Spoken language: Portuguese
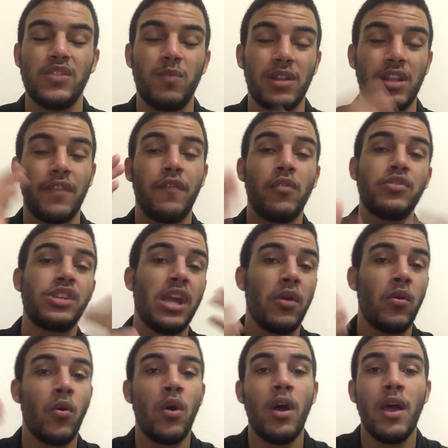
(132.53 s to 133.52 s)
O Botafogo
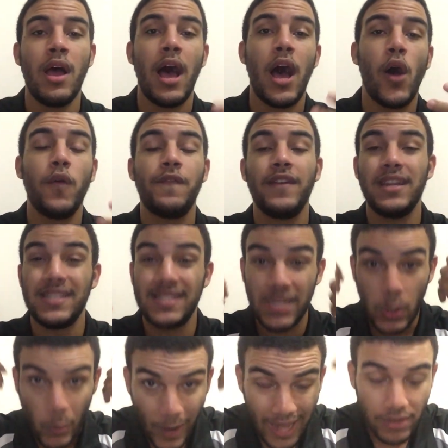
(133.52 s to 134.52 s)
chegou a
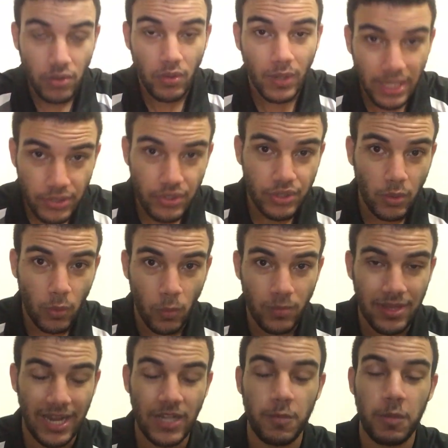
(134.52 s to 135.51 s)
oferecer quatro anos de
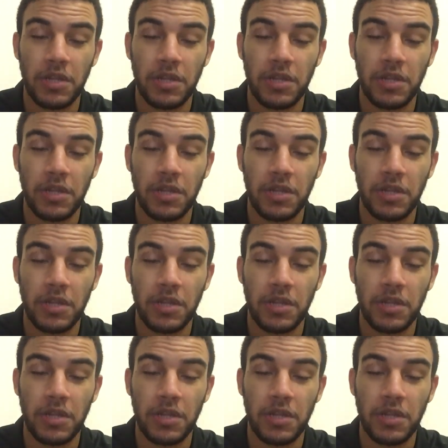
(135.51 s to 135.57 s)
contrato,